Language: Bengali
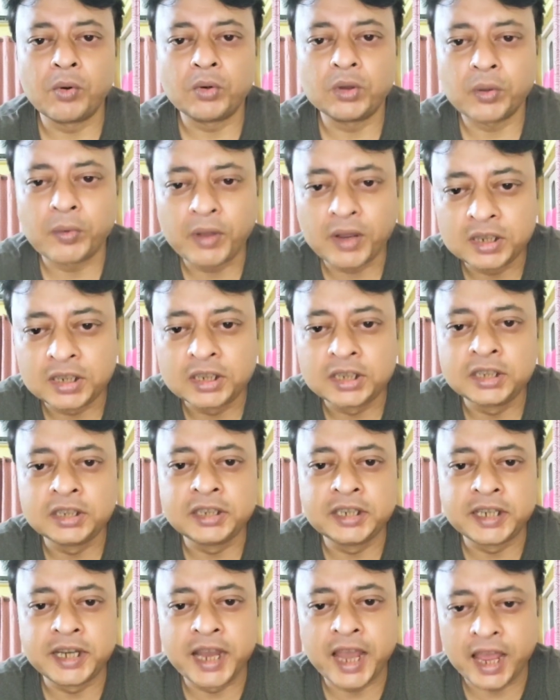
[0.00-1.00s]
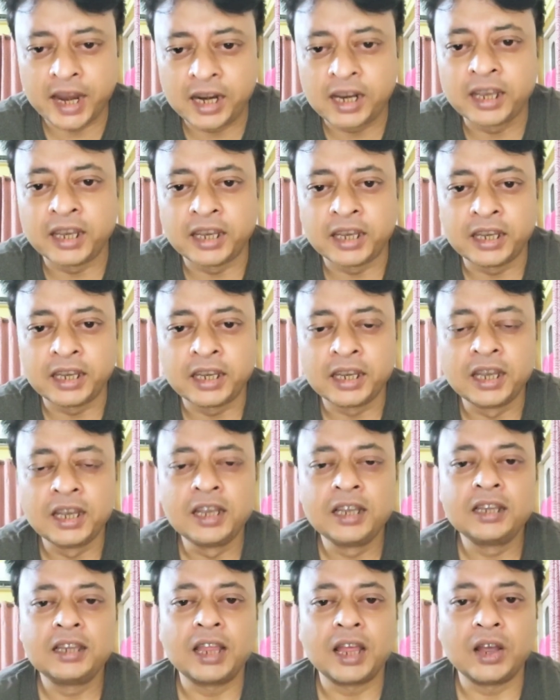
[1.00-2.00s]
মমতা ব্যানার্জি গেলে
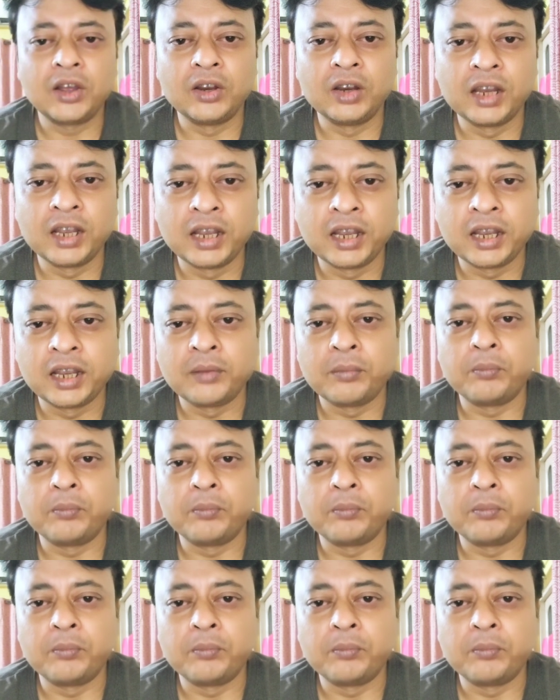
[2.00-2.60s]
তাহলে